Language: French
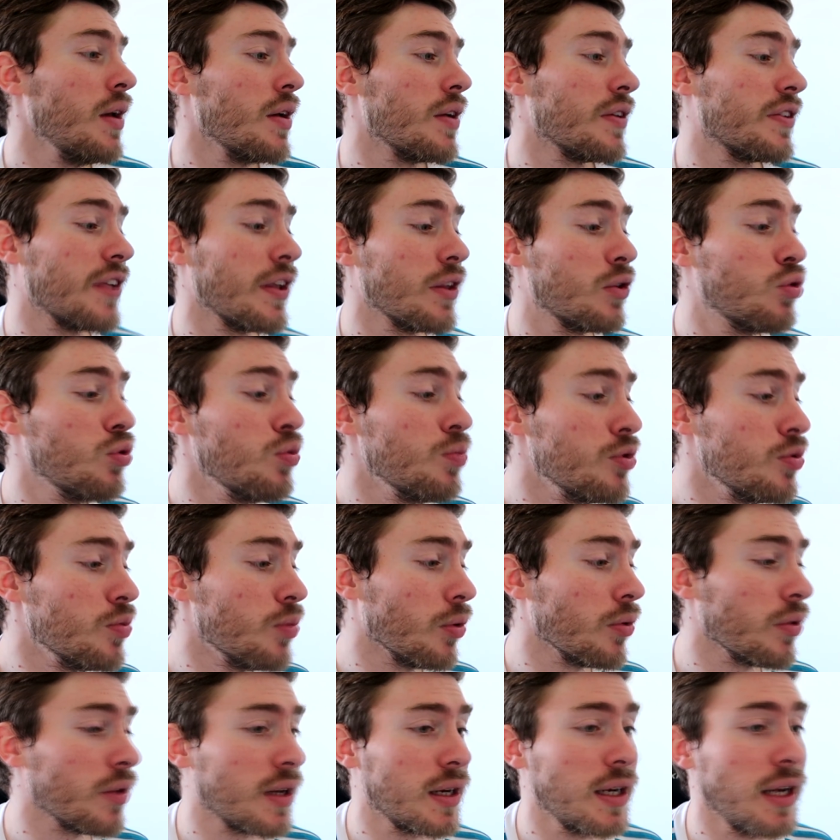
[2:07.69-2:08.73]
Cette Coupe du
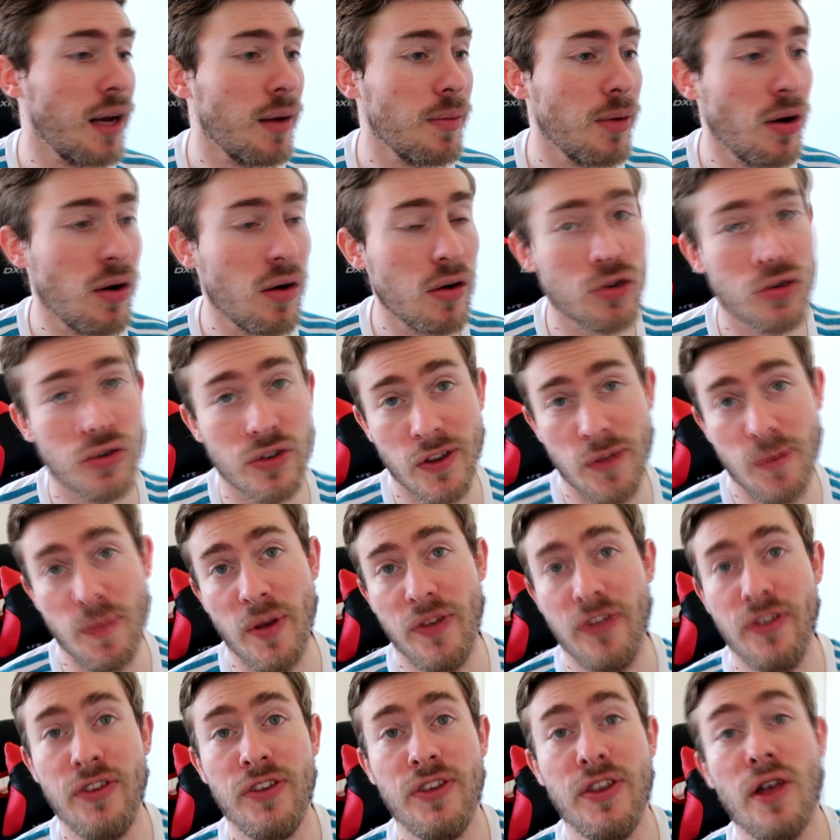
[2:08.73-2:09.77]
Monde, clairement, je ne sais
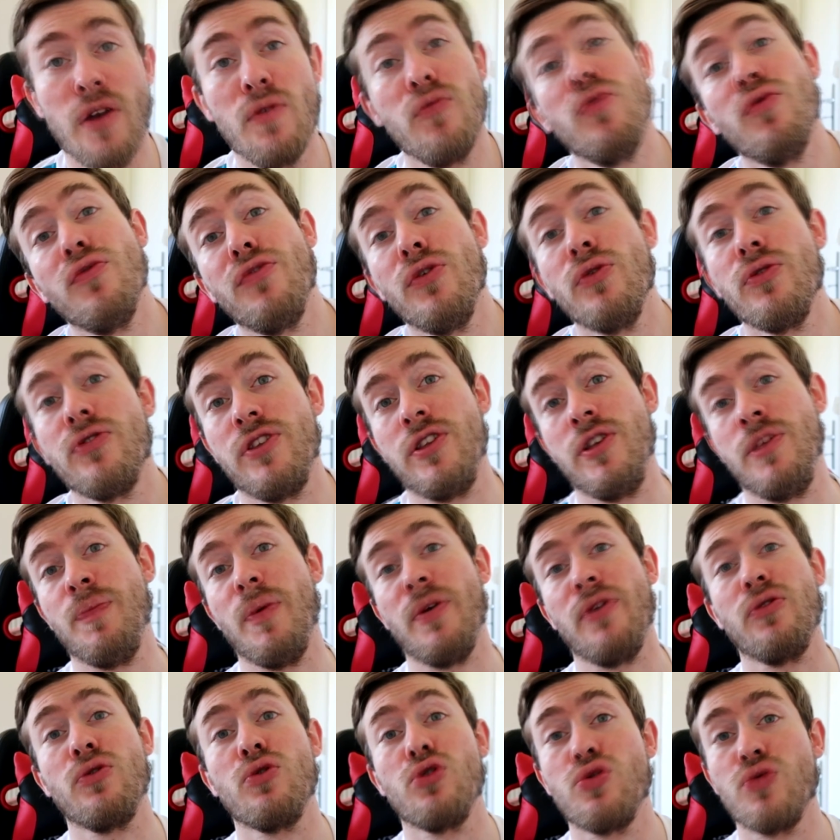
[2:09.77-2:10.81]
pas si ça vous fait aussi
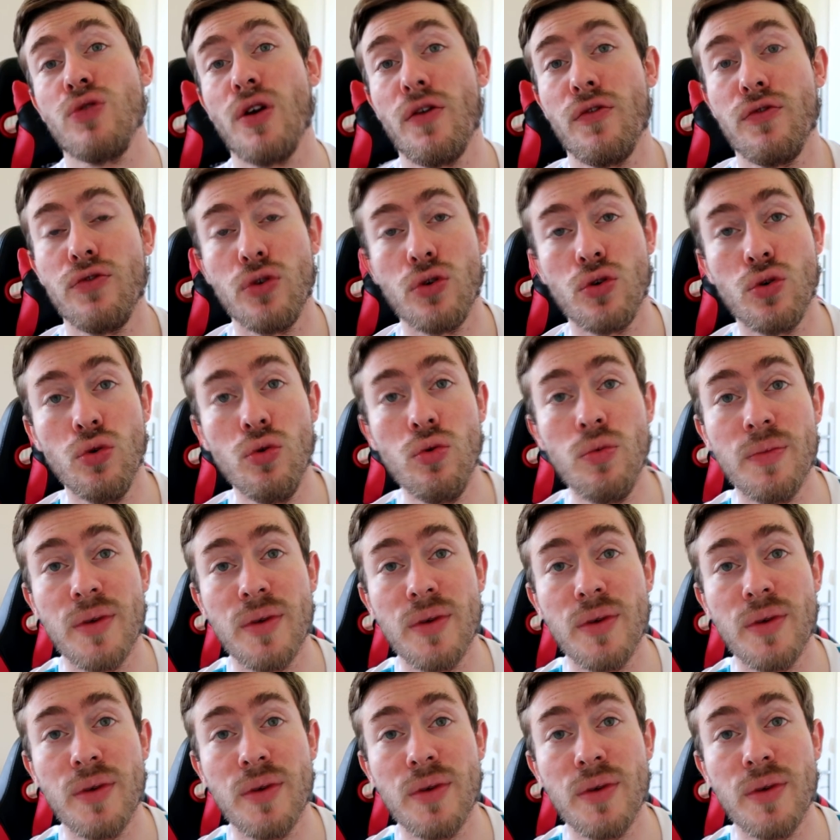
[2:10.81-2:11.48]
parce que je suis un vieux con,